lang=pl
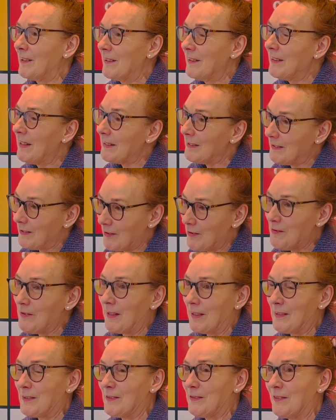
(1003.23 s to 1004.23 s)

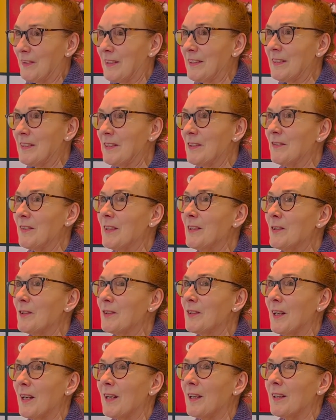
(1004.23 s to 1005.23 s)
Natomiast właściwie no
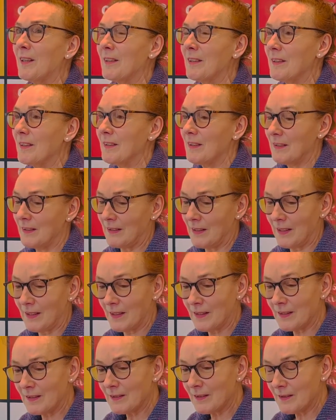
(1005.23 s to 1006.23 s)
ta,
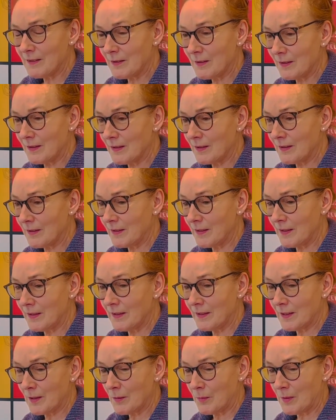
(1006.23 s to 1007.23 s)
ta y,
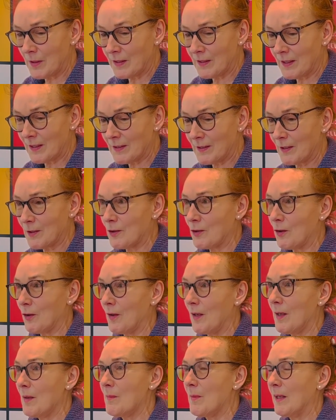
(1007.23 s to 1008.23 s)
interpretacja
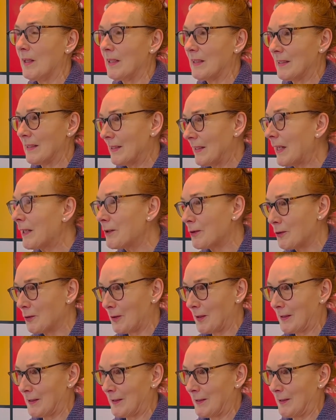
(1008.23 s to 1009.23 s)
Szolema jest tak
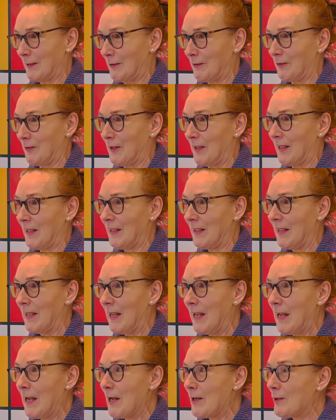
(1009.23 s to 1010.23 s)
sugestywna,
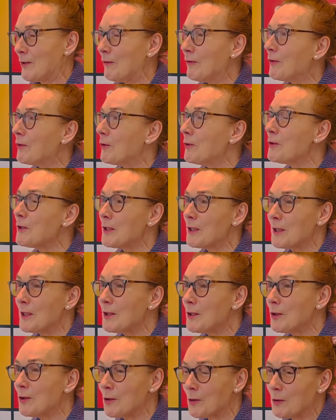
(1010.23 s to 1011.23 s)
mhm. że w gruncie rzeczy
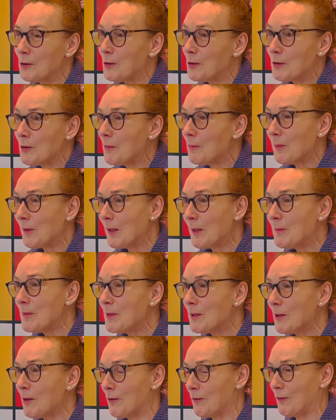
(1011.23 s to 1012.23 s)
trudno z nią
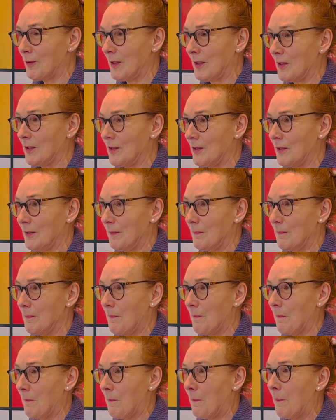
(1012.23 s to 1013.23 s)
polemizować. Mhm,
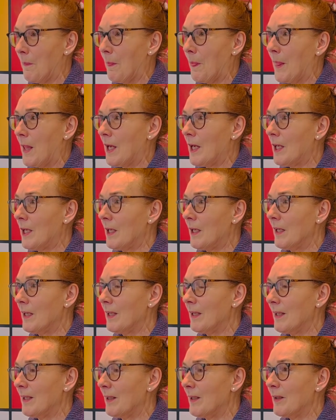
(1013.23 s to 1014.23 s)
mhm. E,
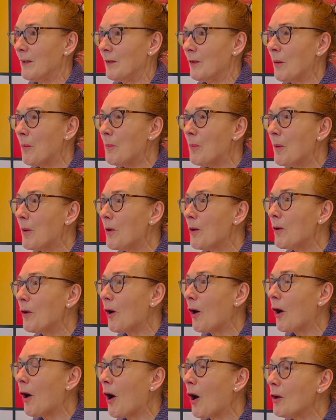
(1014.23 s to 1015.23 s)
no bo
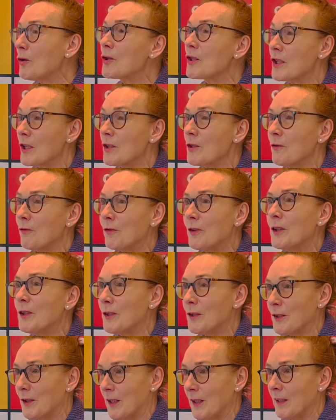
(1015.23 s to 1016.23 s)
on
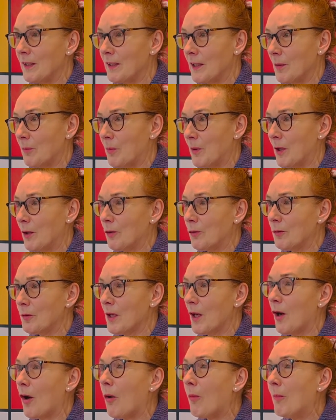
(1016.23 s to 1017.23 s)
rzeczywiście interpretuje
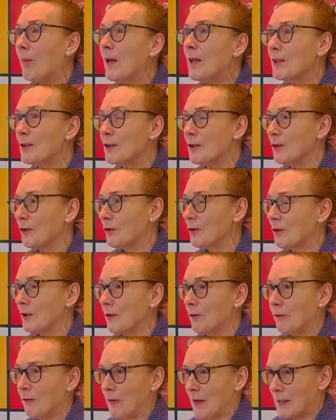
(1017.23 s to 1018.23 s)
obecność i
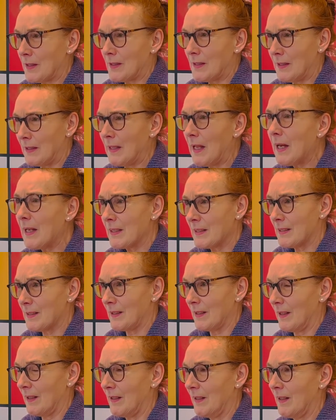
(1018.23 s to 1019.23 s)

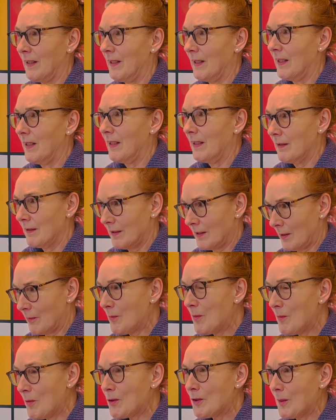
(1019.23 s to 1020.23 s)
fascynację, tak by
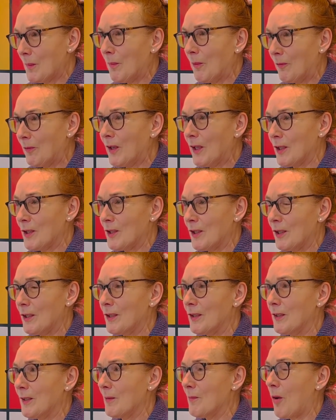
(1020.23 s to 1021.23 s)
można powiedzieć,
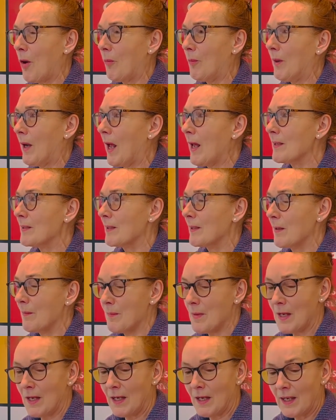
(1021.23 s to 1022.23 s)
tym obrazem
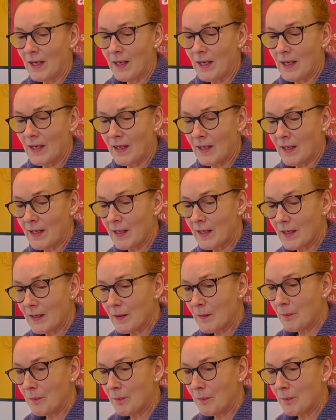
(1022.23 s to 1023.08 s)
e,